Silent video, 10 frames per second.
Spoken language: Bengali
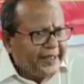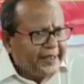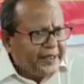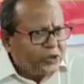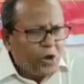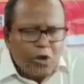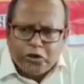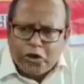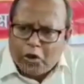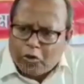প্রার্থী
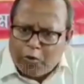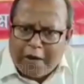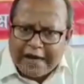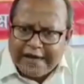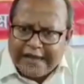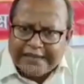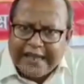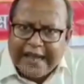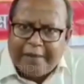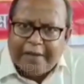শৈলেন্দ্র কুমার
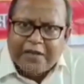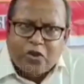নাথকে